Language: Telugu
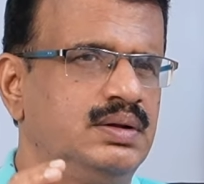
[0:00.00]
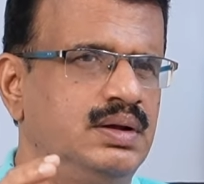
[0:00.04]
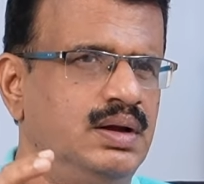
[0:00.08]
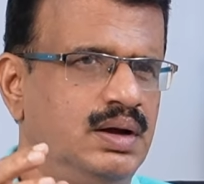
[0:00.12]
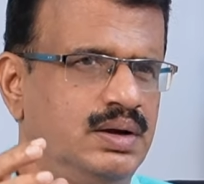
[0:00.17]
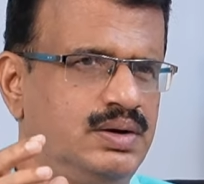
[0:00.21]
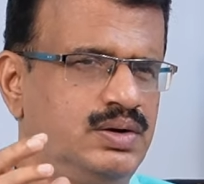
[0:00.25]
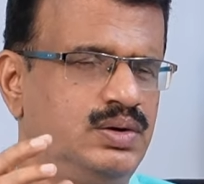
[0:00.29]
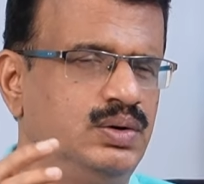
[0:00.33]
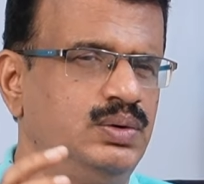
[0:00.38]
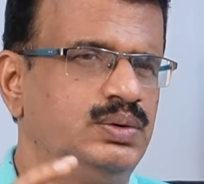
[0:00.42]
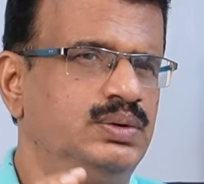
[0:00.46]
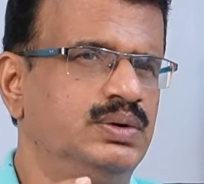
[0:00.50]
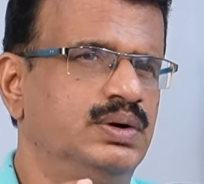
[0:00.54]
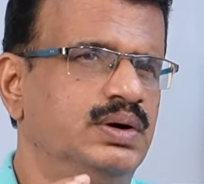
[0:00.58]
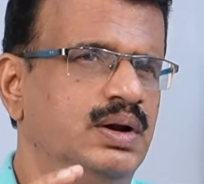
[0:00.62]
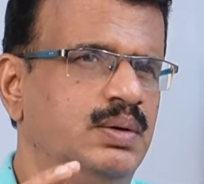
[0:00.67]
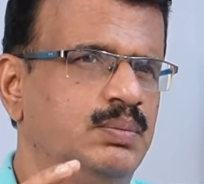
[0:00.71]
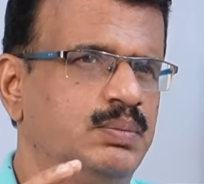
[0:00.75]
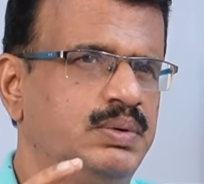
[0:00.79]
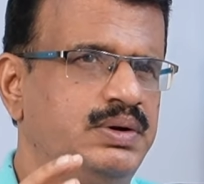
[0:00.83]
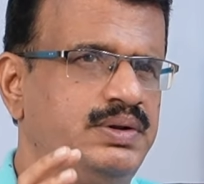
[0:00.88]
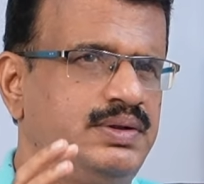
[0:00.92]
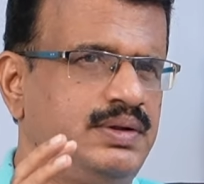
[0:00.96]
అక్యూజ్డ్
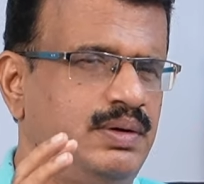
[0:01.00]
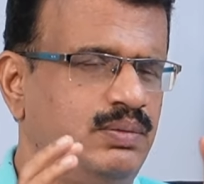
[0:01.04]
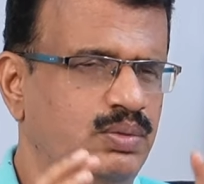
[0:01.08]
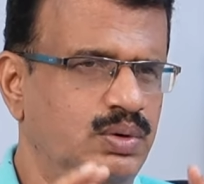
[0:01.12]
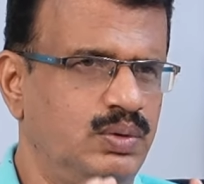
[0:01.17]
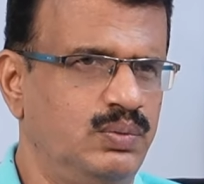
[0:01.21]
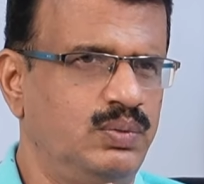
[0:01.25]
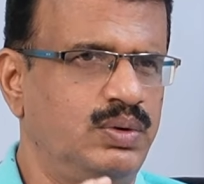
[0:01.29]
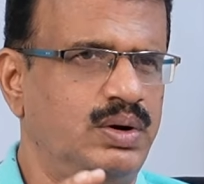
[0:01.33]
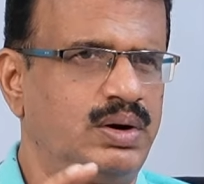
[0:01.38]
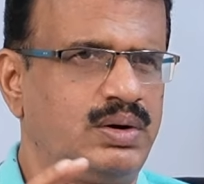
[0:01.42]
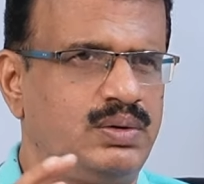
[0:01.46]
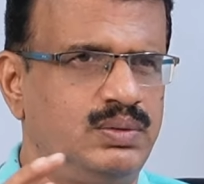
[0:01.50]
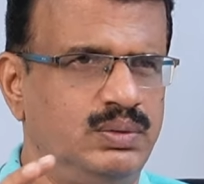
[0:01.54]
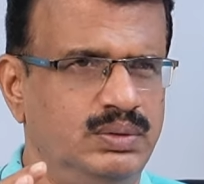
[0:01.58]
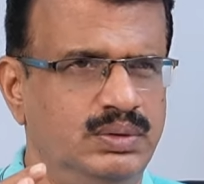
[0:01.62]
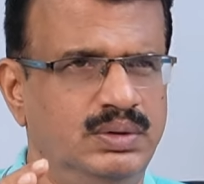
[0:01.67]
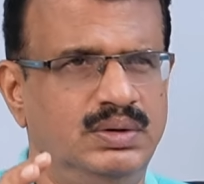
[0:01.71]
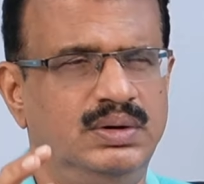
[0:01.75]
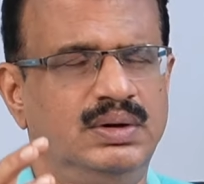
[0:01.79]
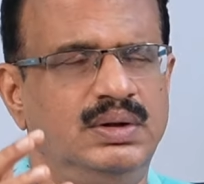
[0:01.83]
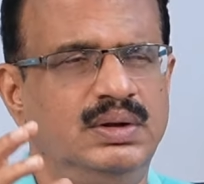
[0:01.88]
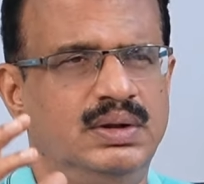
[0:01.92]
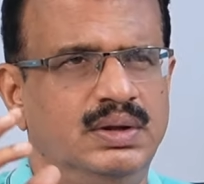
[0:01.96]
నెంబర్ సెవెన్ వరకు
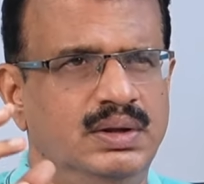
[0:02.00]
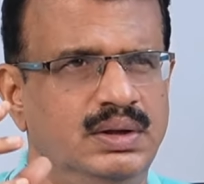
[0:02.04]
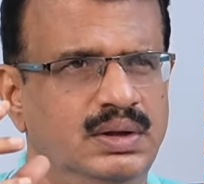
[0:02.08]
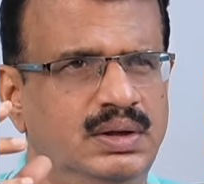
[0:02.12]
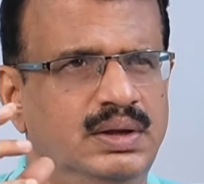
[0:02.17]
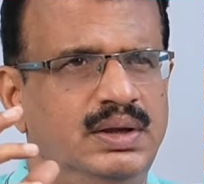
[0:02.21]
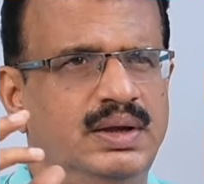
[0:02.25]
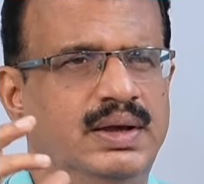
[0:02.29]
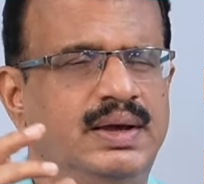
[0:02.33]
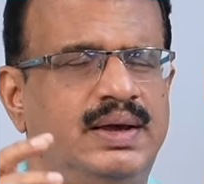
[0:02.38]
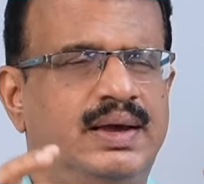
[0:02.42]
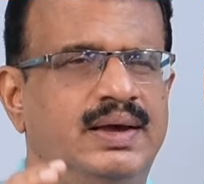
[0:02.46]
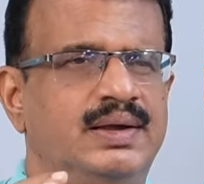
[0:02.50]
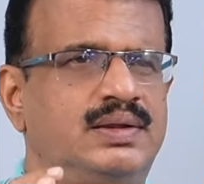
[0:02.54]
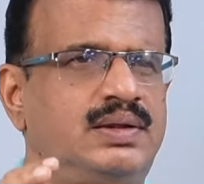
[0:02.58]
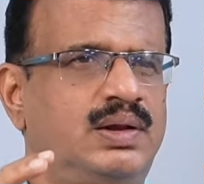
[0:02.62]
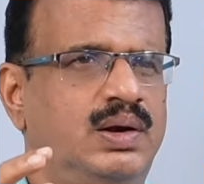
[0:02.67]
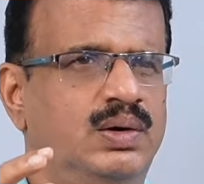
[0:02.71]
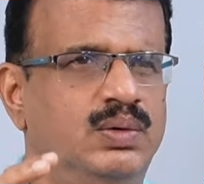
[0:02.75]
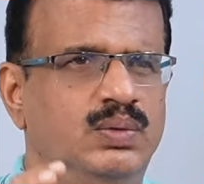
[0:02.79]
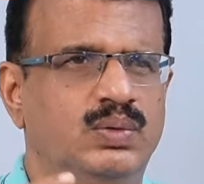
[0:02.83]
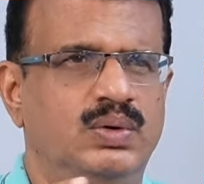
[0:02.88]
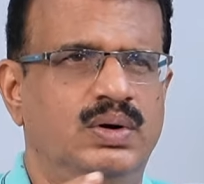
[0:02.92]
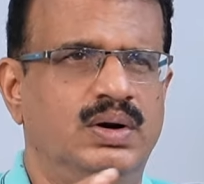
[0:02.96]
ఈ
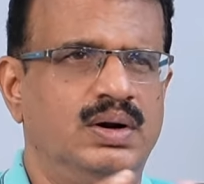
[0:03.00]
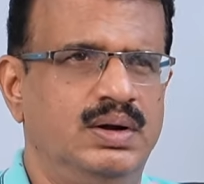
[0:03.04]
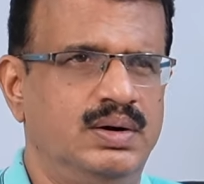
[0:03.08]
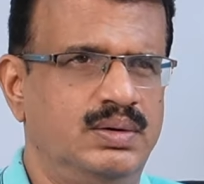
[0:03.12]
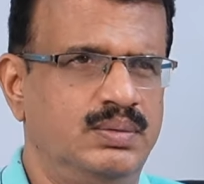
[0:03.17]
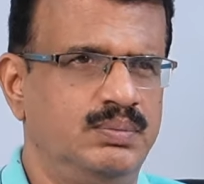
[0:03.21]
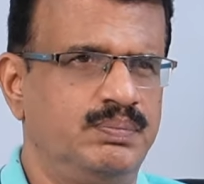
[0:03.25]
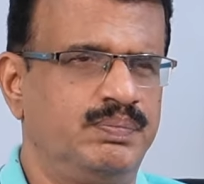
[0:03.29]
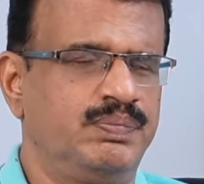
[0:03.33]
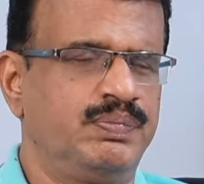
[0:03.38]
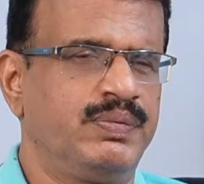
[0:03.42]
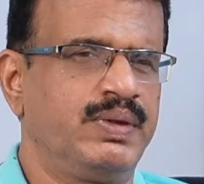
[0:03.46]
కేసులో ఉన్నారు